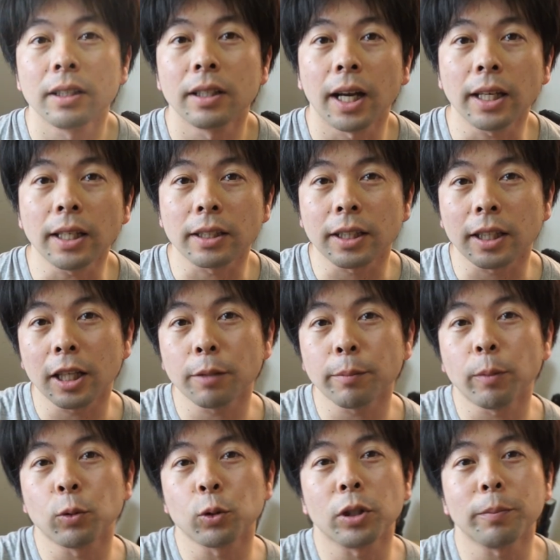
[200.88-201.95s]
はいただい
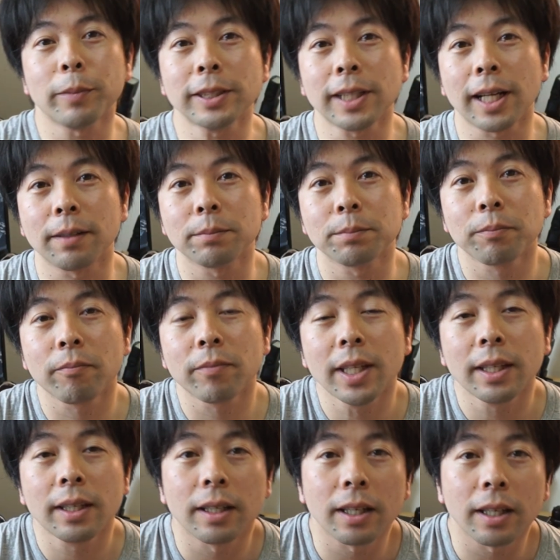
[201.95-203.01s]
ま戻りました、
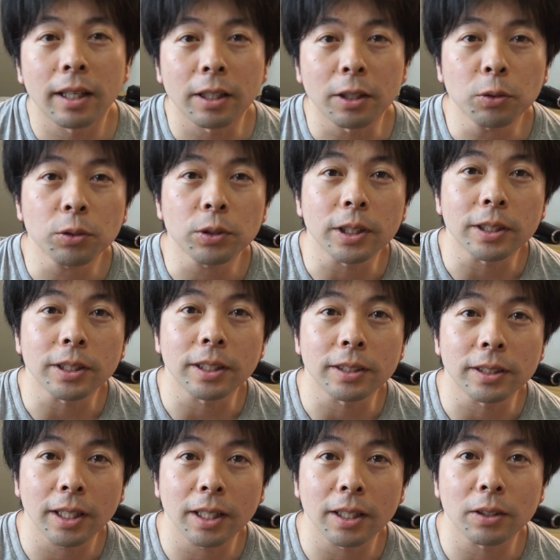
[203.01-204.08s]
えー、イオンに行って
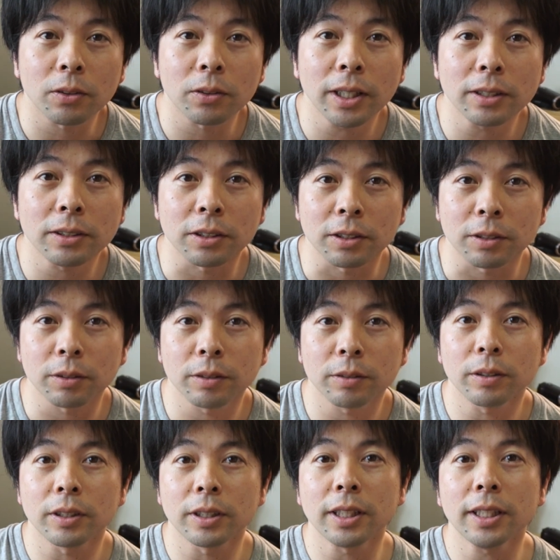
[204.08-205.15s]
きてとりあえず
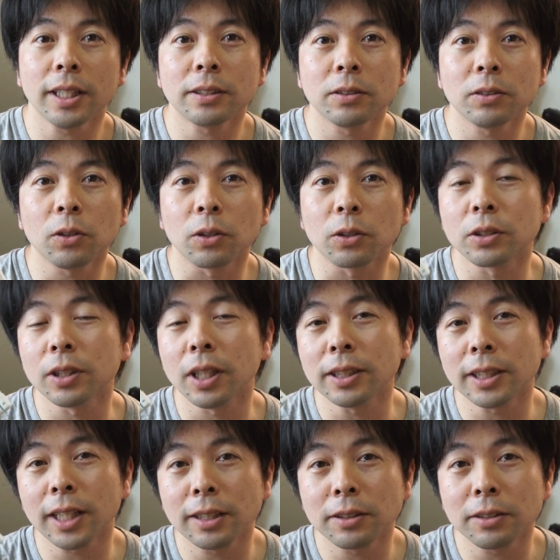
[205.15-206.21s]
DS のすれ
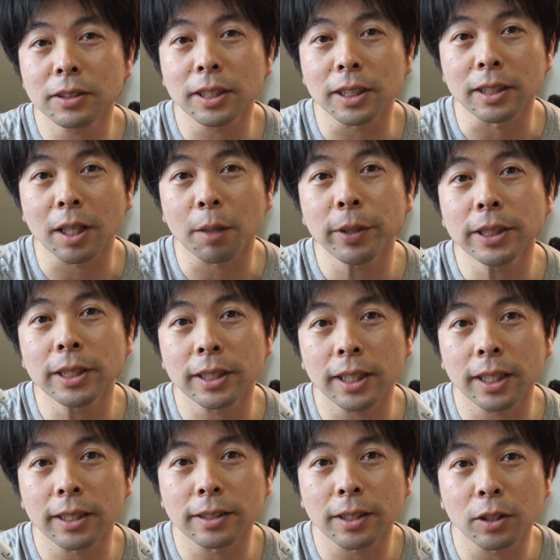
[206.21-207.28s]
違い通信試してき
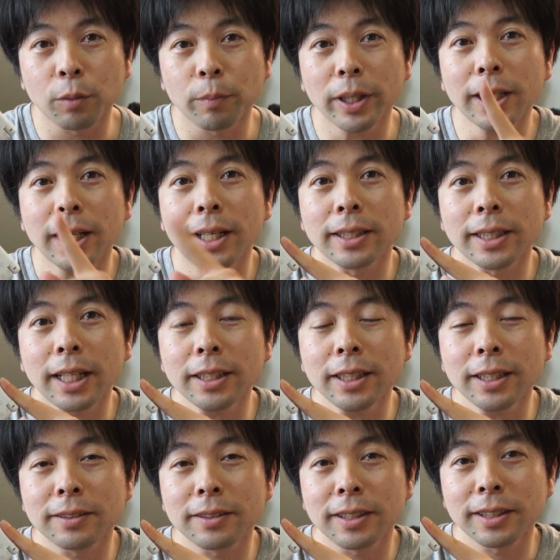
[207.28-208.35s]
たんですけどまだ何
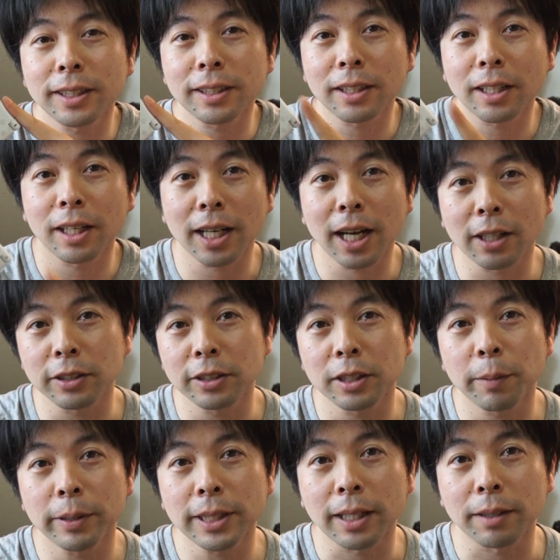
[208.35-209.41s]
人すれ違ったか確認し
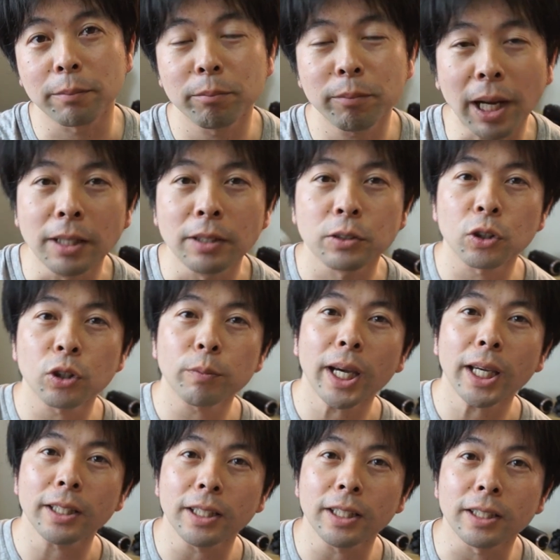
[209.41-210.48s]
てません、まあ、その
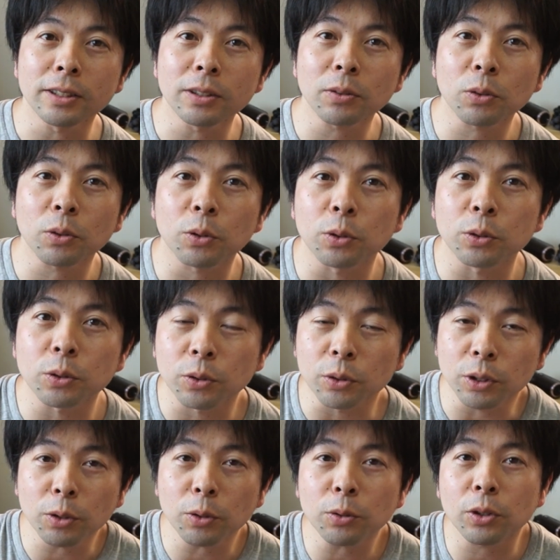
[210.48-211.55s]
前にちょっとその
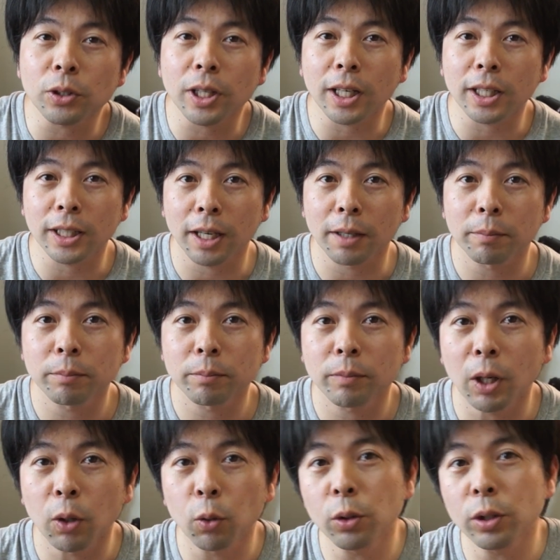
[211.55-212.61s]
イオンの中で、
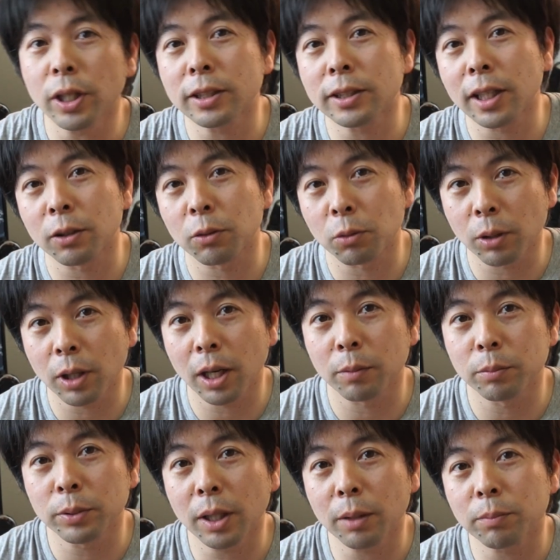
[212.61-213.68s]
まあ、本屋さんと
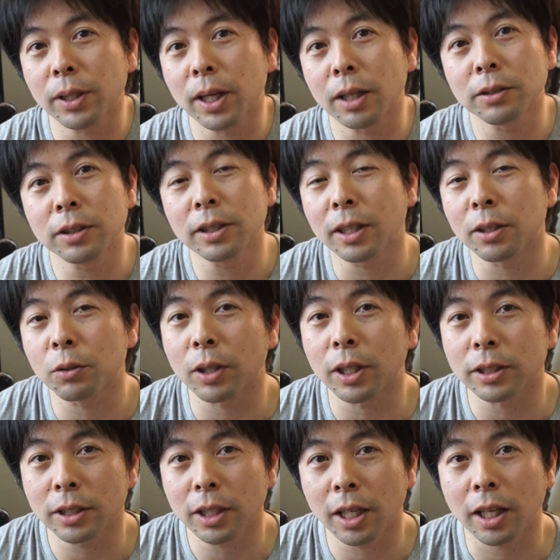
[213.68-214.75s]
かプラプラ歩いたりと
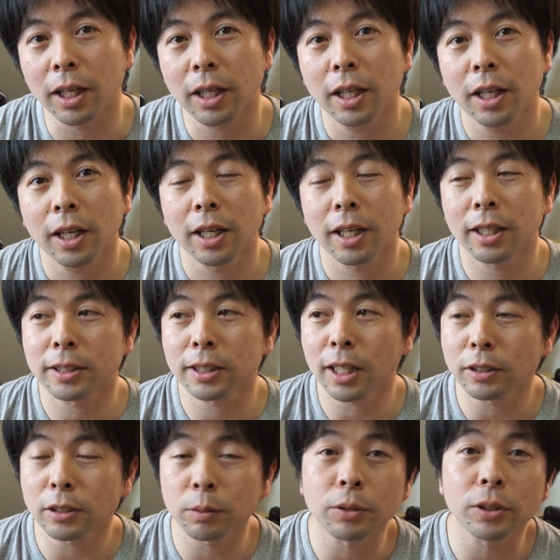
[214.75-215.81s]
かして、えー、時
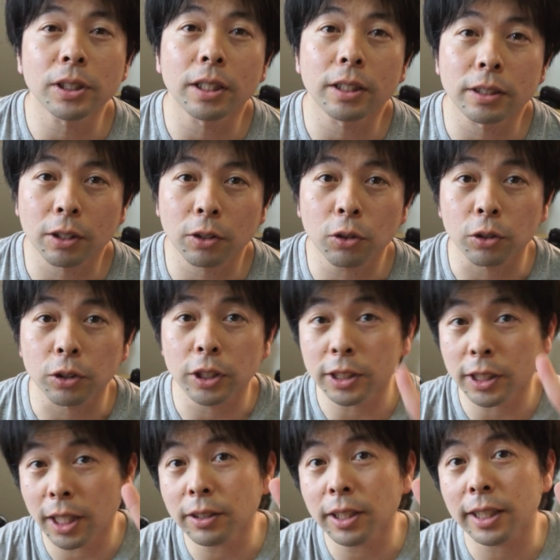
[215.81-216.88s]
間潰したんですけど2
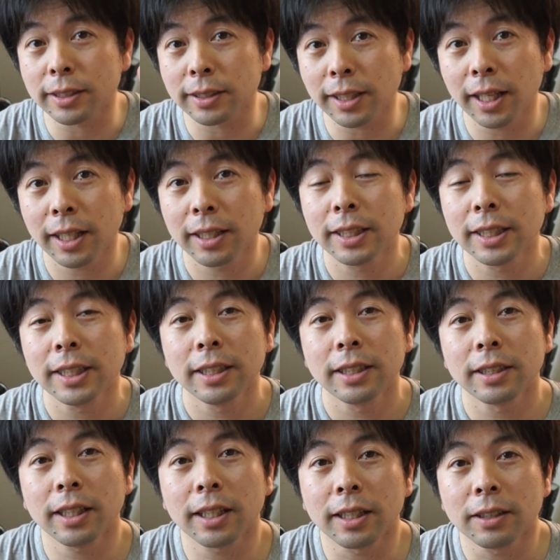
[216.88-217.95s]
時間ぐらいですね
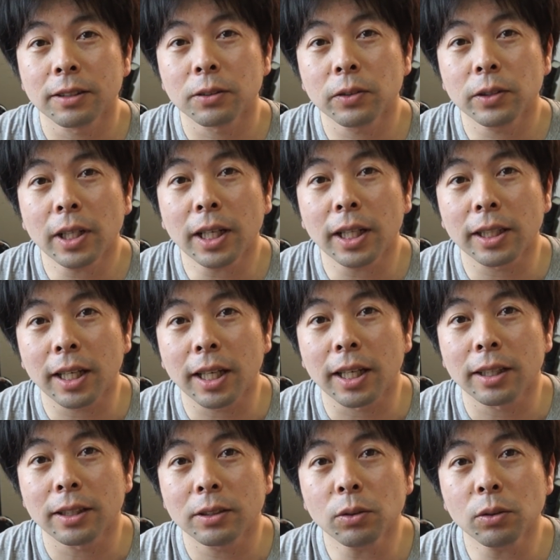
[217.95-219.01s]
でその中
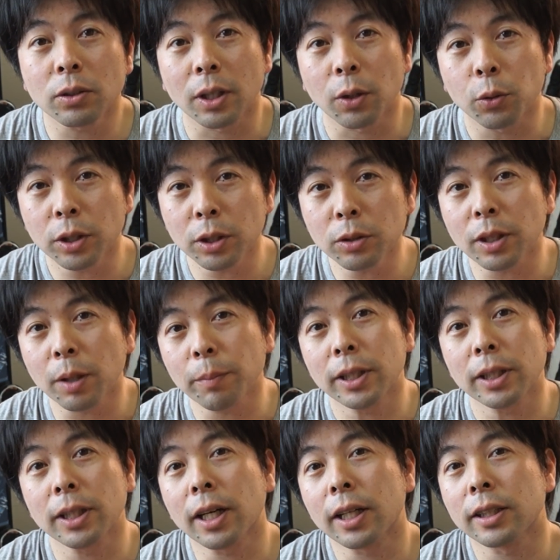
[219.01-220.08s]
でちょっとねお昼食べ
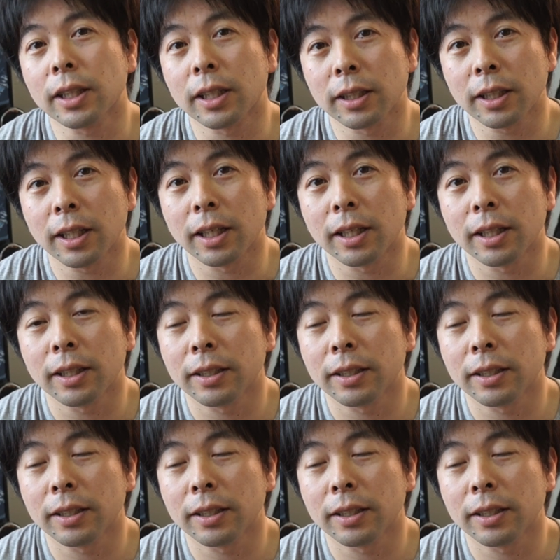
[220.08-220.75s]
てなかったんで